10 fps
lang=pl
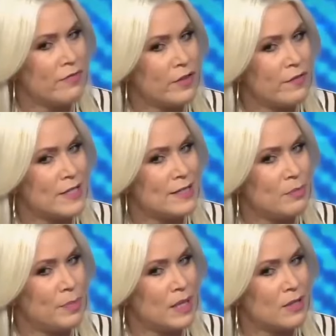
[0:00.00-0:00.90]
w
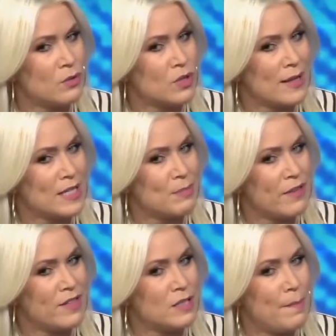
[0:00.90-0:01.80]
kwestii Pegasusa ta
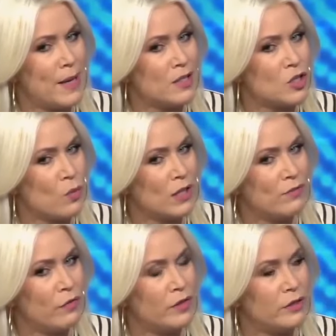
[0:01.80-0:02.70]
sprawa jest bardzo
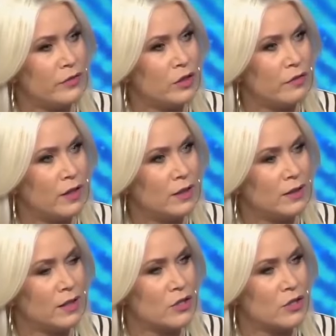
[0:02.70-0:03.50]
łatwo weryfikowalna.